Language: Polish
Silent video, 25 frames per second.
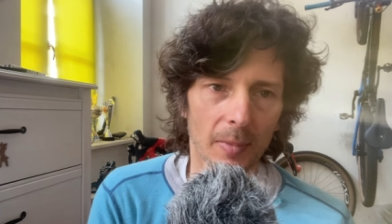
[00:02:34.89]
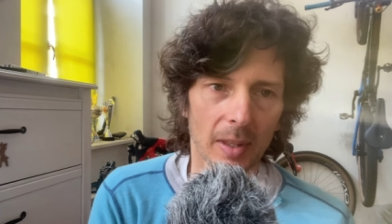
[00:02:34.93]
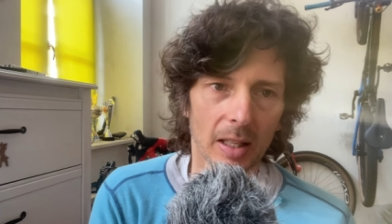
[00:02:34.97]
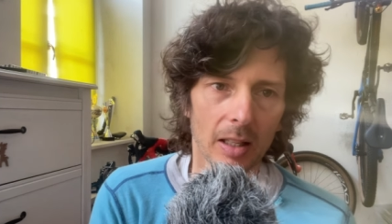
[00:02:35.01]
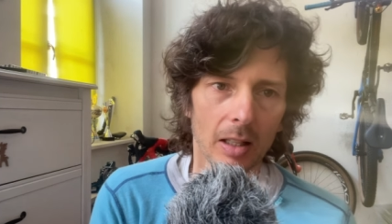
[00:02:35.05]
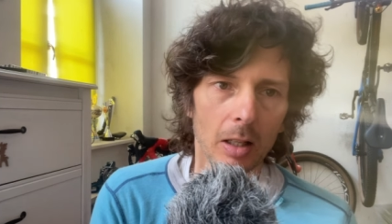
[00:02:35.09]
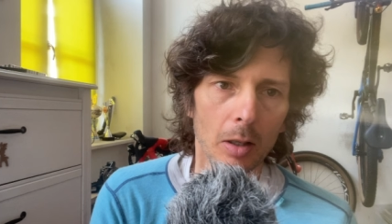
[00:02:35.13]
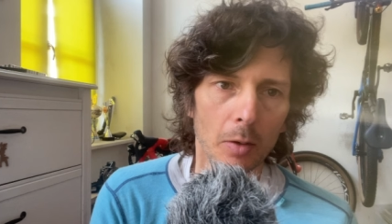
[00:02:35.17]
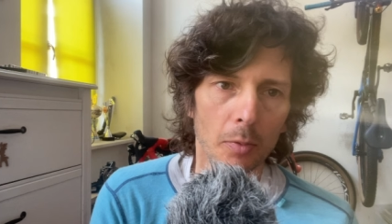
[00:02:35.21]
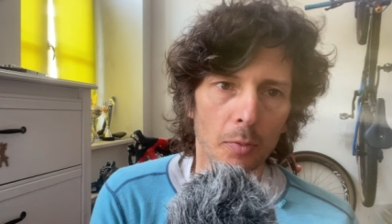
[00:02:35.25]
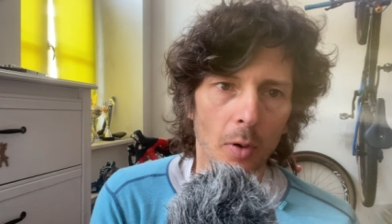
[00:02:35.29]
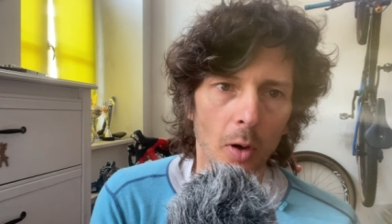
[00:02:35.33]

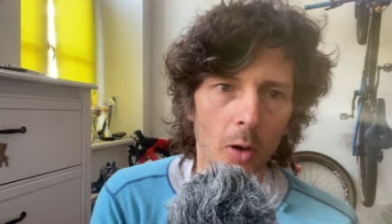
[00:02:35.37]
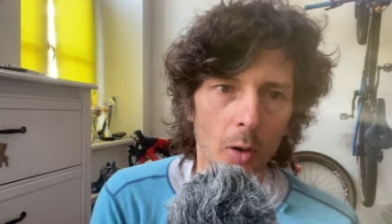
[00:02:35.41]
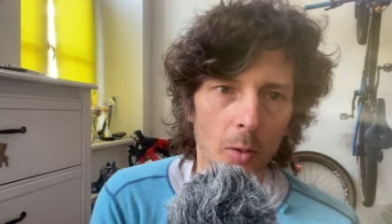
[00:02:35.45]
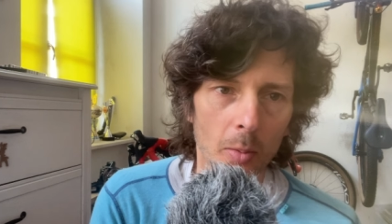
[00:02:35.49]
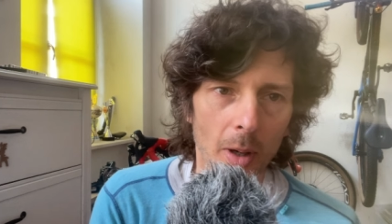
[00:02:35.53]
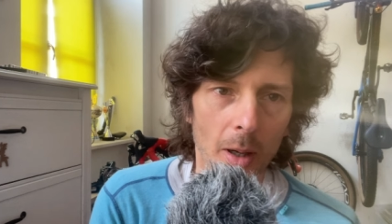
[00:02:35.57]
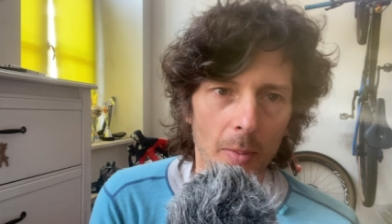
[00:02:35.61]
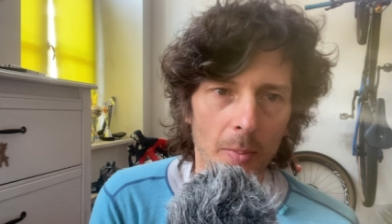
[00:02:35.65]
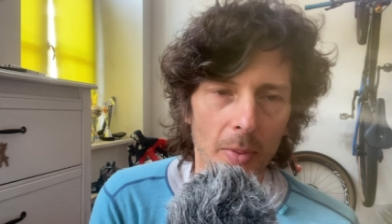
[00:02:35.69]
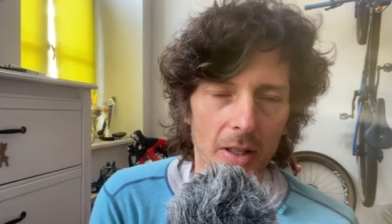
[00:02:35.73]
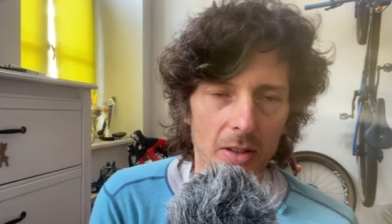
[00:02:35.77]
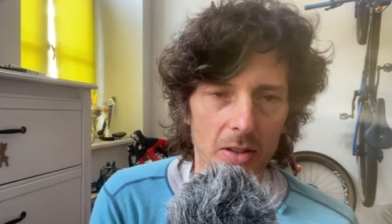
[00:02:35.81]
ich
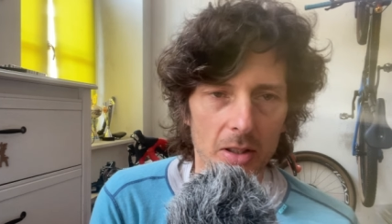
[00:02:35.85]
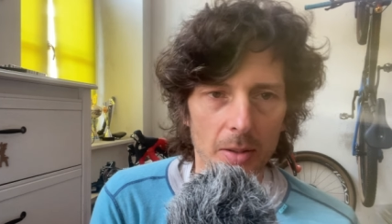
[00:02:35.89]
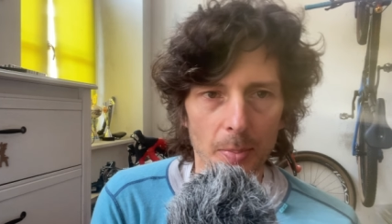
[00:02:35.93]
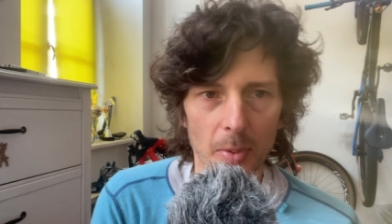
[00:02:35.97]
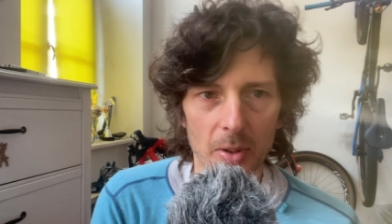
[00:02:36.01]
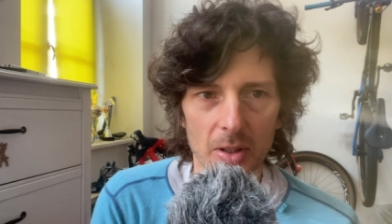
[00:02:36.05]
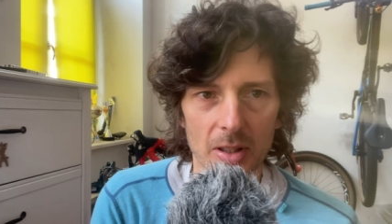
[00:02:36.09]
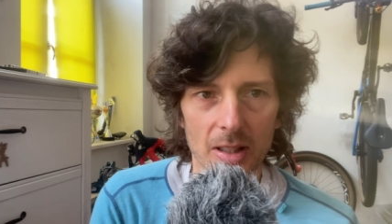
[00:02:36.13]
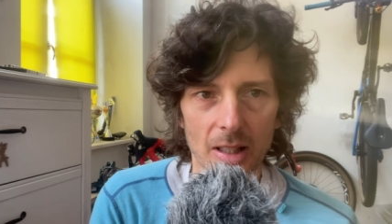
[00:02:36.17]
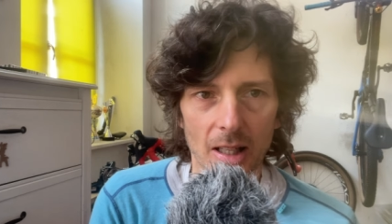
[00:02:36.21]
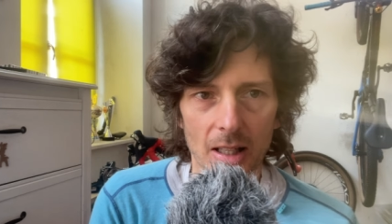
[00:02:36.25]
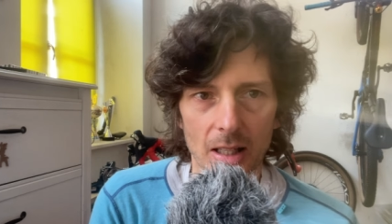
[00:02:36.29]
forma będzie
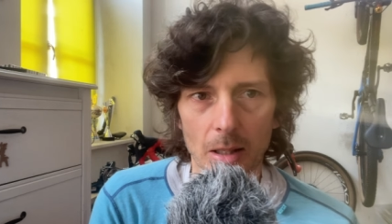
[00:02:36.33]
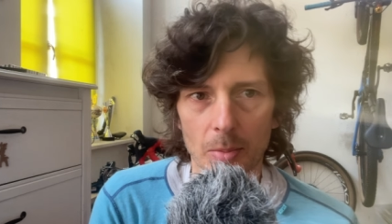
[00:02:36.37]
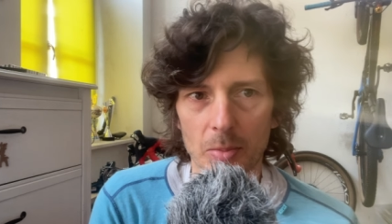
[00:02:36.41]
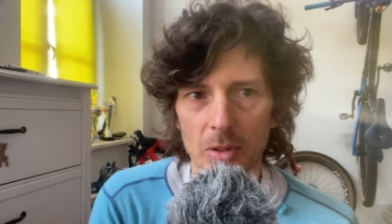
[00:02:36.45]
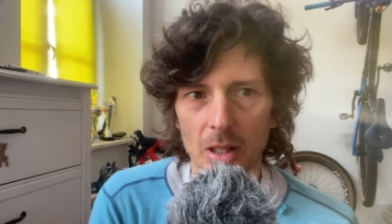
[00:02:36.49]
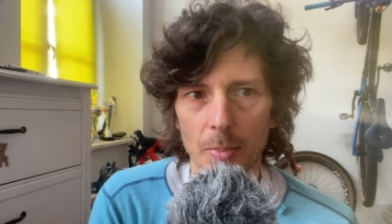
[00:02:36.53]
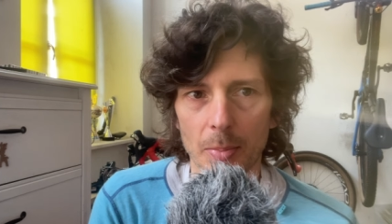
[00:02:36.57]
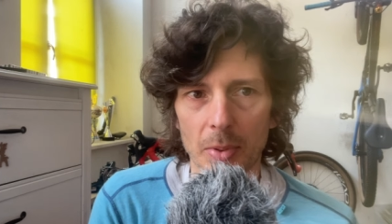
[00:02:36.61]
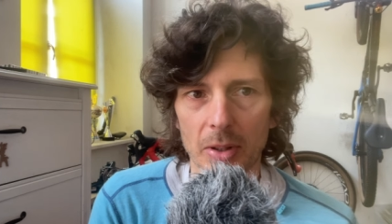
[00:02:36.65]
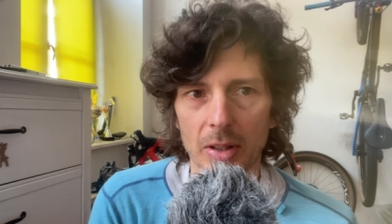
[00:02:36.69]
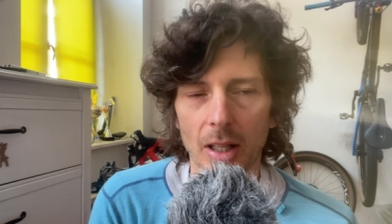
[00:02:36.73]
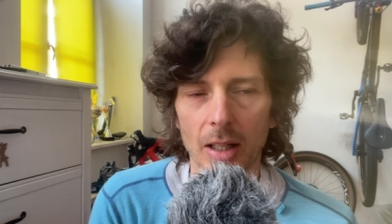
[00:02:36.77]
pod znakiem
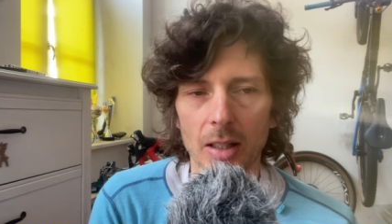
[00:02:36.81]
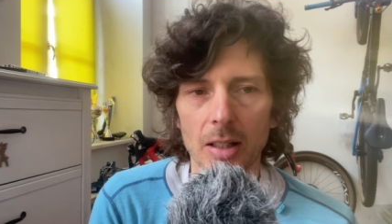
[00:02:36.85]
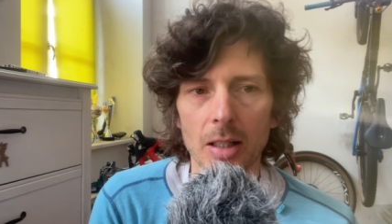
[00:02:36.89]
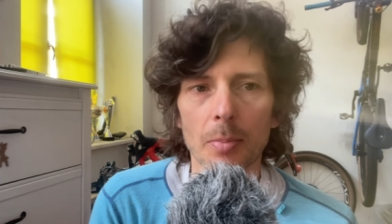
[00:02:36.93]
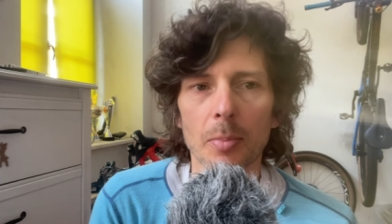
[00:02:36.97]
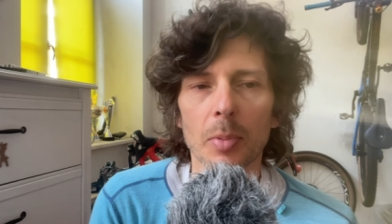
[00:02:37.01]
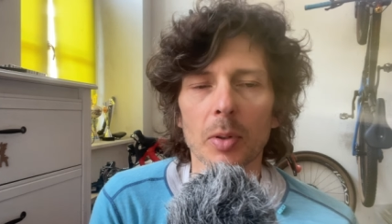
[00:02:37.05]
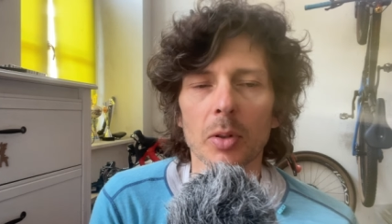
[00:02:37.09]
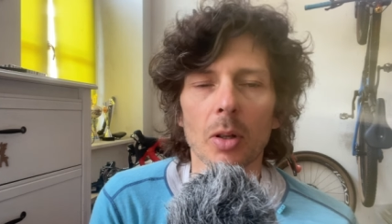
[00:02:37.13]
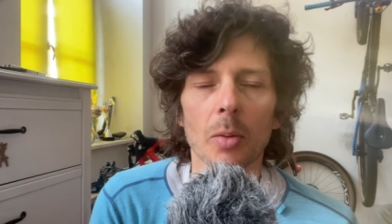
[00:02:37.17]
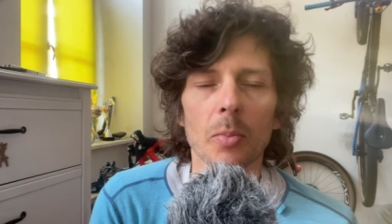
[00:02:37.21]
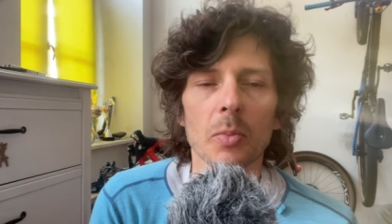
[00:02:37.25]
zapytania,
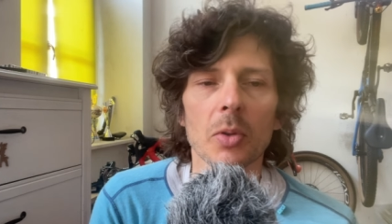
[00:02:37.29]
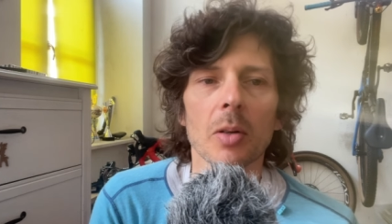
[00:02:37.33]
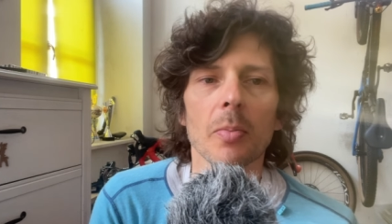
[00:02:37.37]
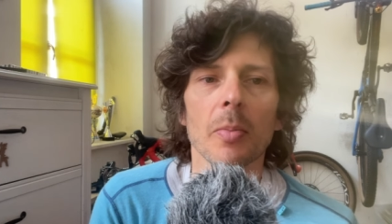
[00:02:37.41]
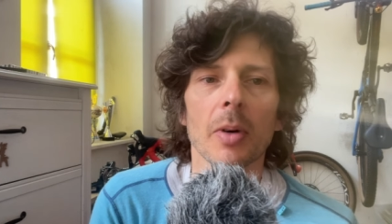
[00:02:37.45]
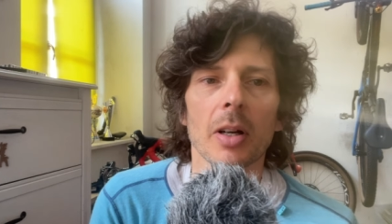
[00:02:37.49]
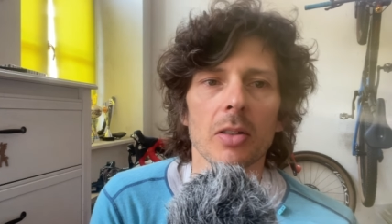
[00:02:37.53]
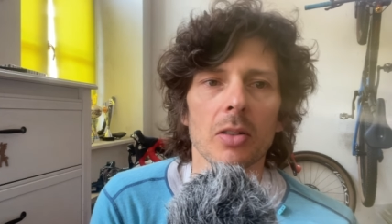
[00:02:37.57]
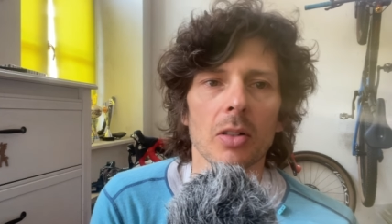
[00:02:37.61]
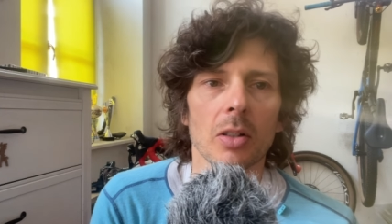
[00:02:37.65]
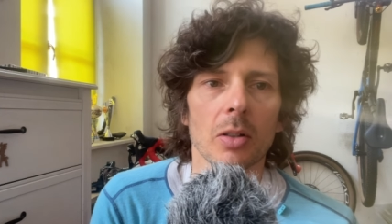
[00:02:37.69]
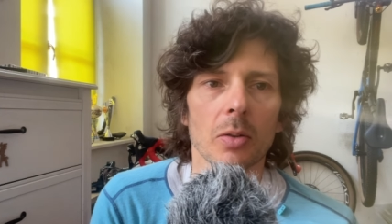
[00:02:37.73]
podobnie,
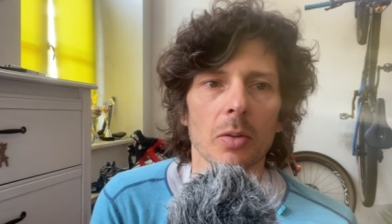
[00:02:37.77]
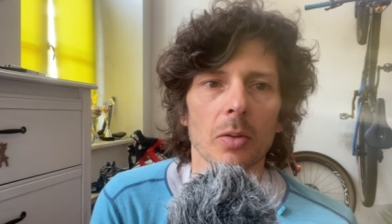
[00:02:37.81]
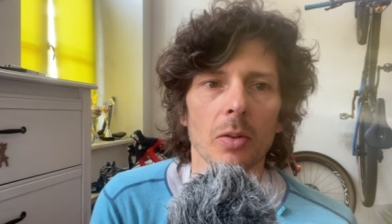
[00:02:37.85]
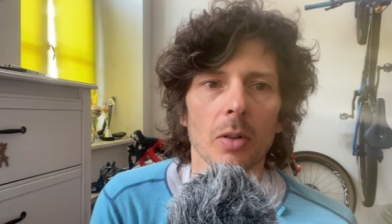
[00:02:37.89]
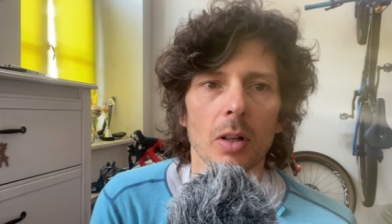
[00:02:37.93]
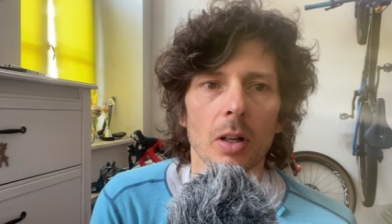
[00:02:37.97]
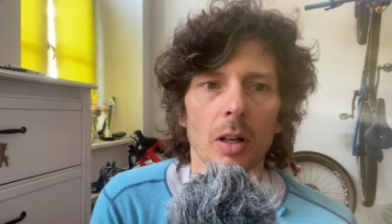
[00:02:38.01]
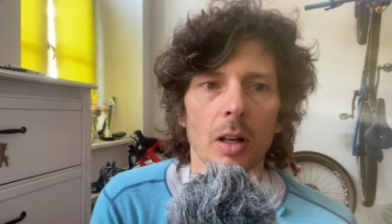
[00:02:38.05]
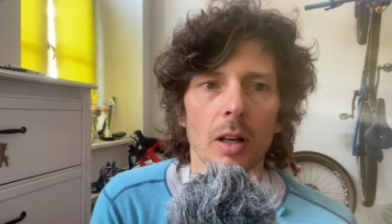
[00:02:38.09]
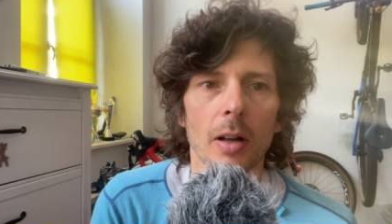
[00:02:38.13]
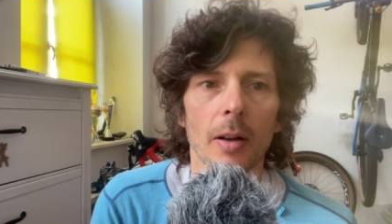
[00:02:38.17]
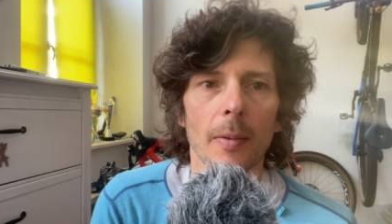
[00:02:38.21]
ma się,
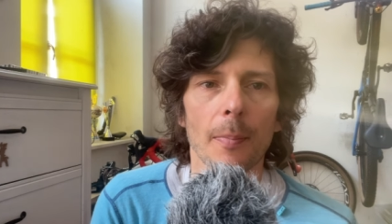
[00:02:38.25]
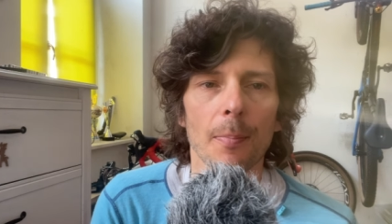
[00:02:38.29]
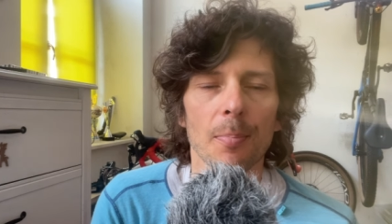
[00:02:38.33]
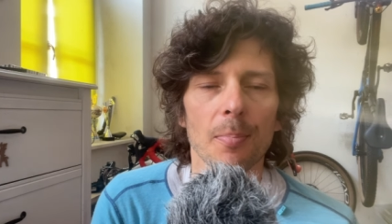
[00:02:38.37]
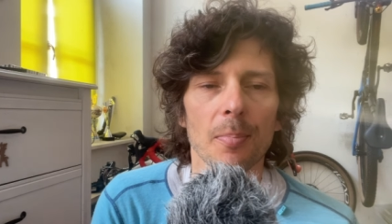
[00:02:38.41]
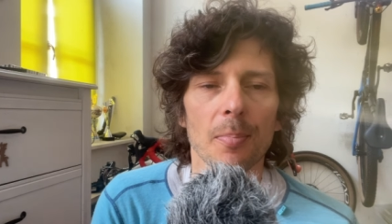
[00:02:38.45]
e,